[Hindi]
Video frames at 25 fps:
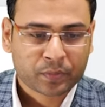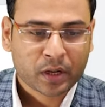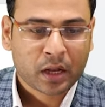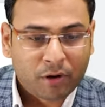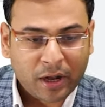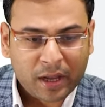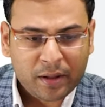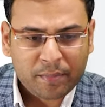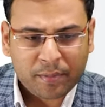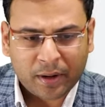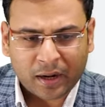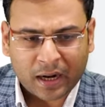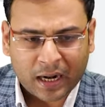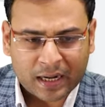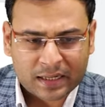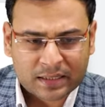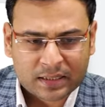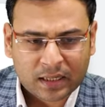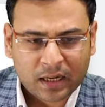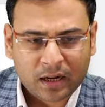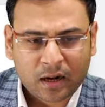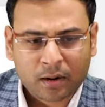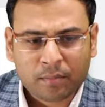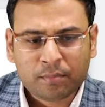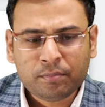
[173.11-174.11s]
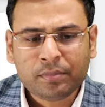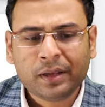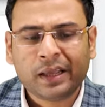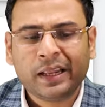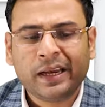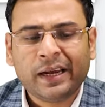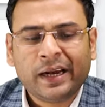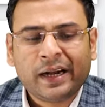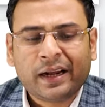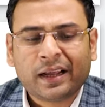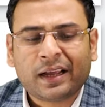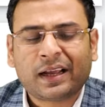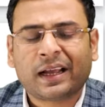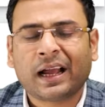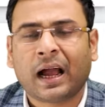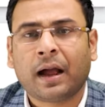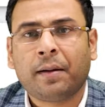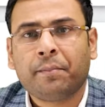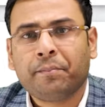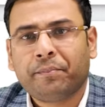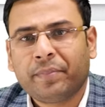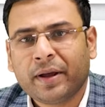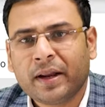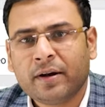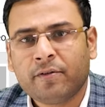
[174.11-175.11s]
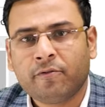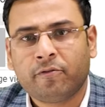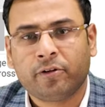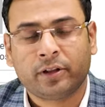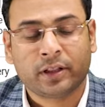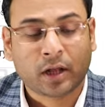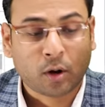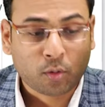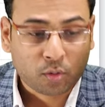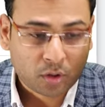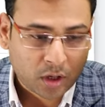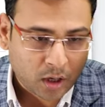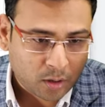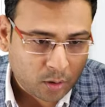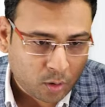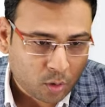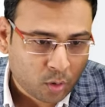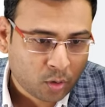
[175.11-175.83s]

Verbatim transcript: वहीं पर गाइज अगर हम क्रिएट अ कैंपेन विदाउट अ